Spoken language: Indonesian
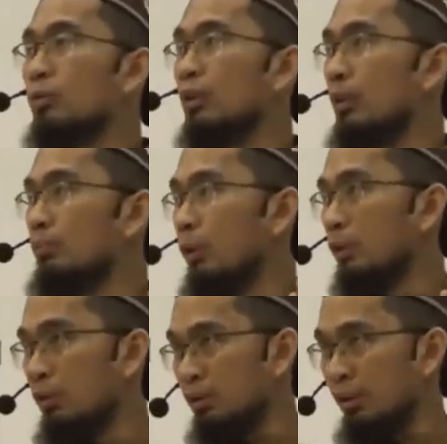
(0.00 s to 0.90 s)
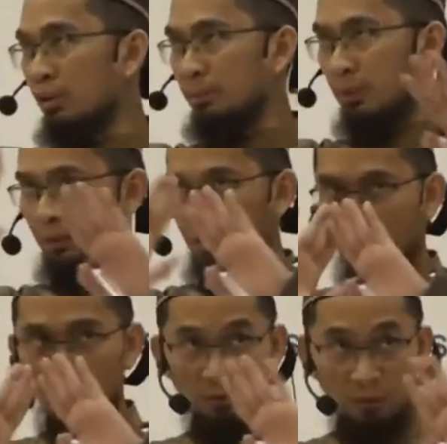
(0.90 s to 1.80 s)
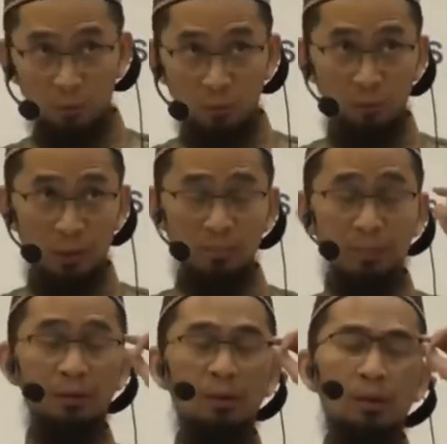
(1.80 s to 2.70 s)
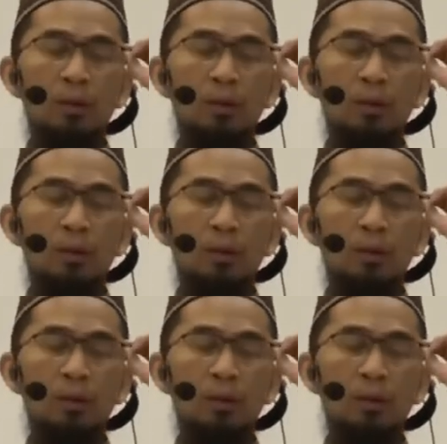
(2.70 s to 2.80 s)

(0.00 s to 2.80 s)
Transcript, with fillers: Saya potong saja sampai ke redaksi ruku supaya cepat.